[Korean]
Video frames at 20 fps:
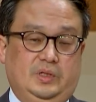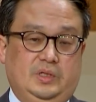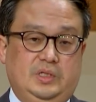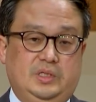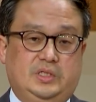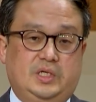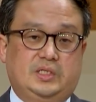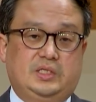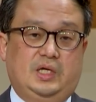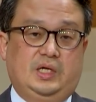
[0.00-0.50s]
이
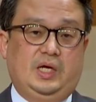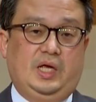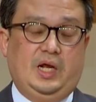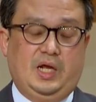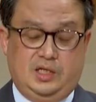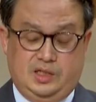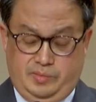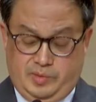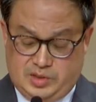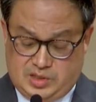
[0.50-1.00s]
세상은
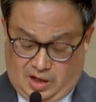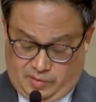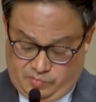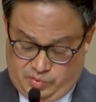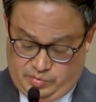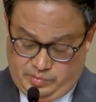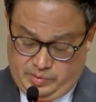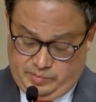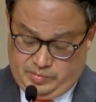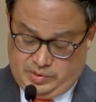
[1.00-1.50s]
하나님의
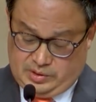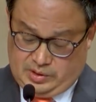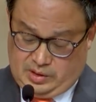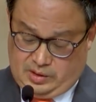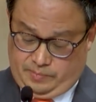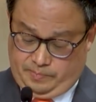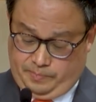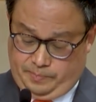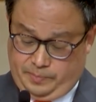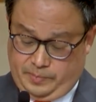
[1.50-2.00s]
작품입니다.
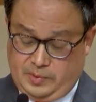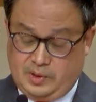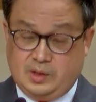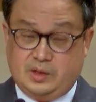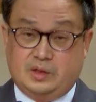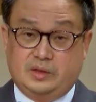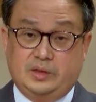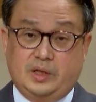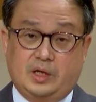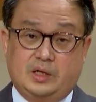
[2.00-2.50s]

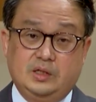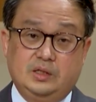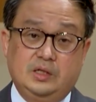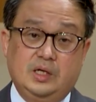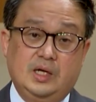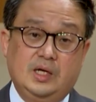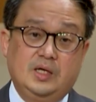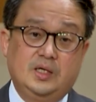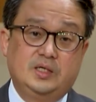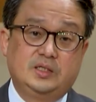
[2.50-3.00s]
그런데 그
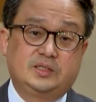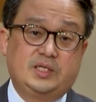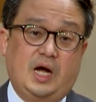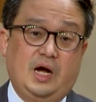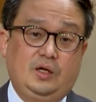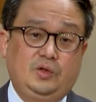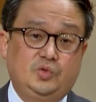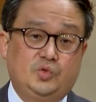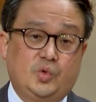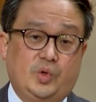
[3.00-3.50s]

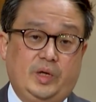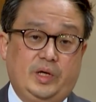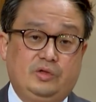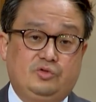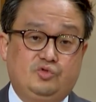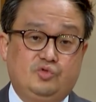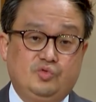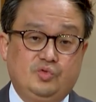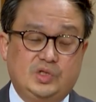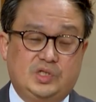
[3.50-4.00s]
창조의
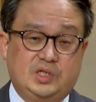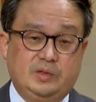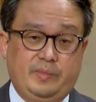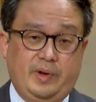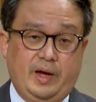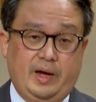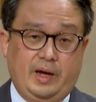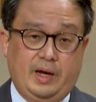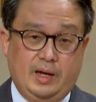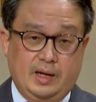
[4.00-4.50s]

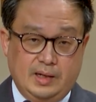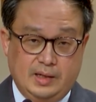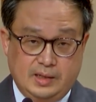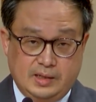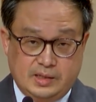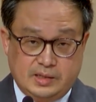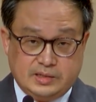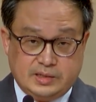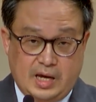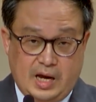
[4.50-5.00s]
중심에
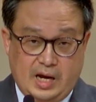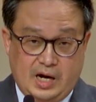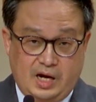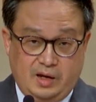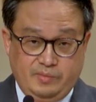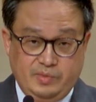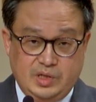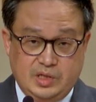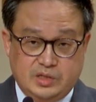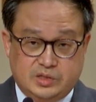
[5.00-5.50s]

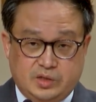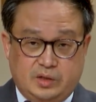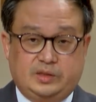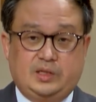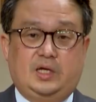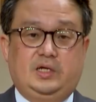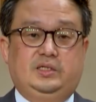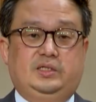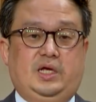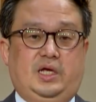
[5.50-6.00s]
사람이
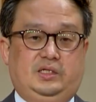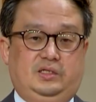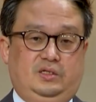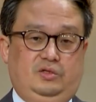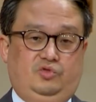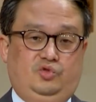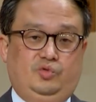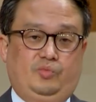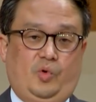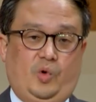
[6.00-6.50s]
있었다는
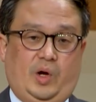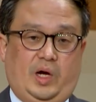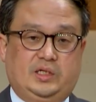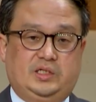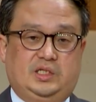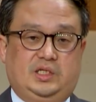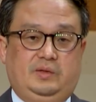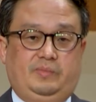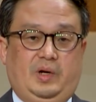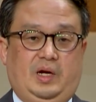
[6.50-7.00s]
사실을
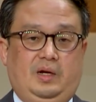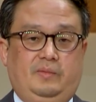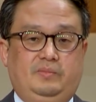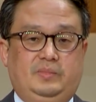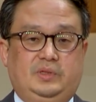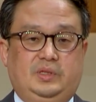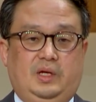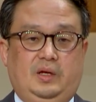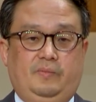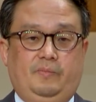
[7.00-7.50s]
주목하시기
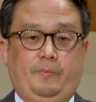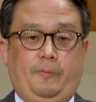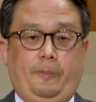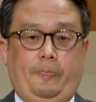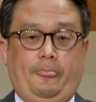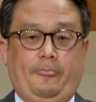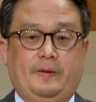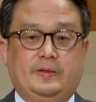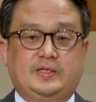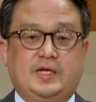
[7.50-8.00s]
바랍니다.
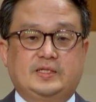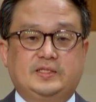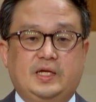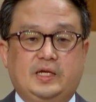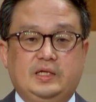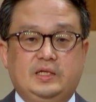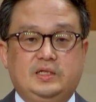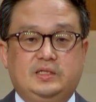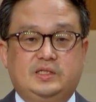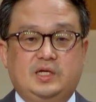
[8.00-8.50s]

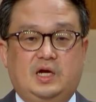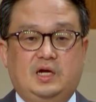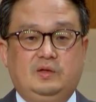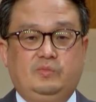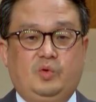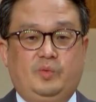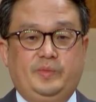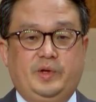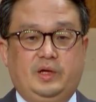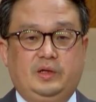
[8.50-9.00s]
창세기 1장을
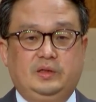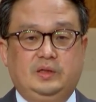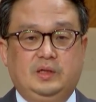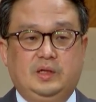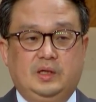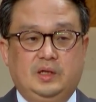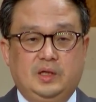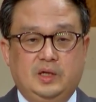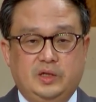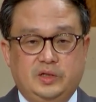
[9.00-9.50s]
보면
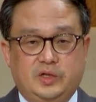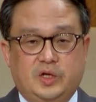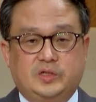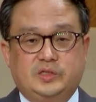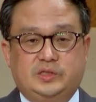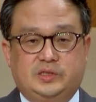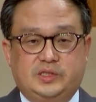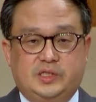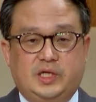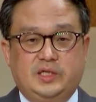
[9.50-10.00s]

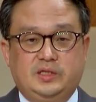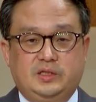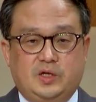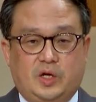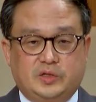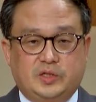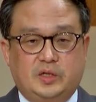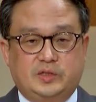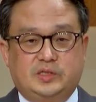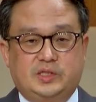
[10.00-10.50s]
여째,
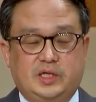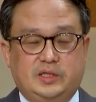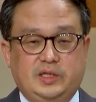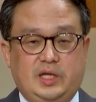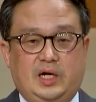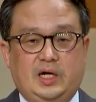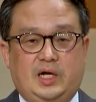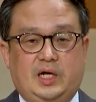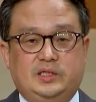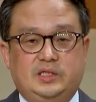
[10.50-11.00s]
여섯째
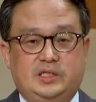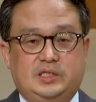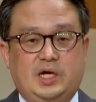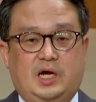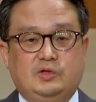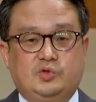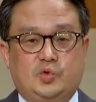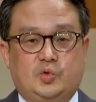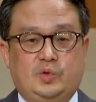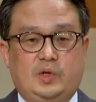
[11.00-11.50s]
날까지
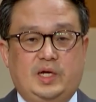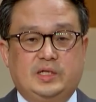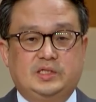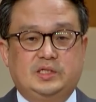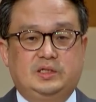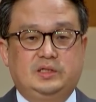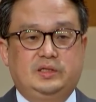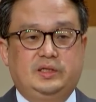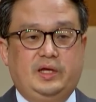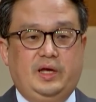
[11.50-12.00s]
창조를
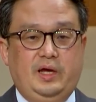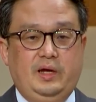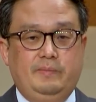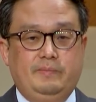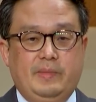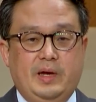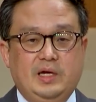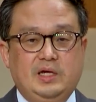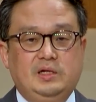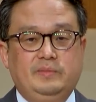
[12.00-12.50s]
하시는데
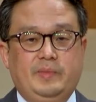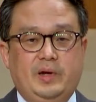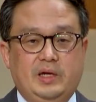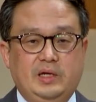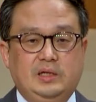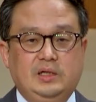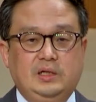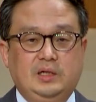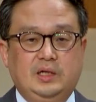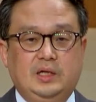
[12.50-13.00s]

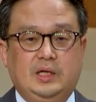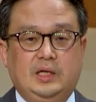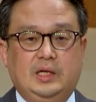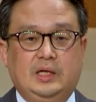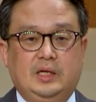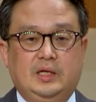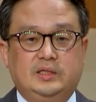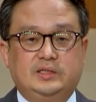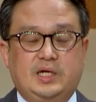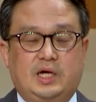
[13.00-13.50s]
매일매일
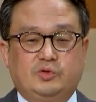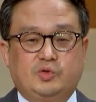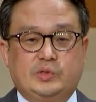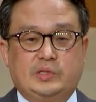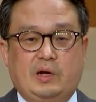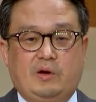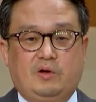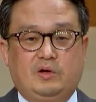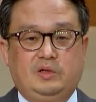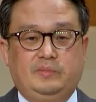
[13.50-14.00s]
창조
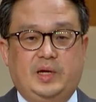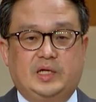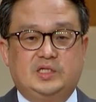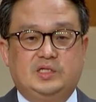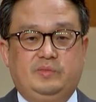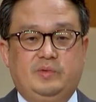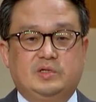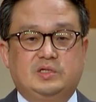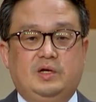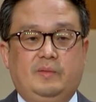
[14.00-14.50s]
사건을
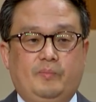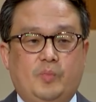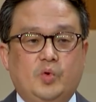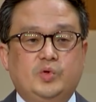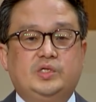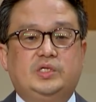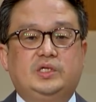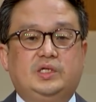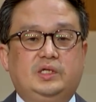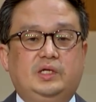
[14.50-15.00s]
마치면서
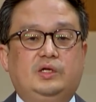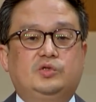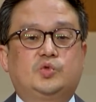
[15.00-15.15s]
보시기에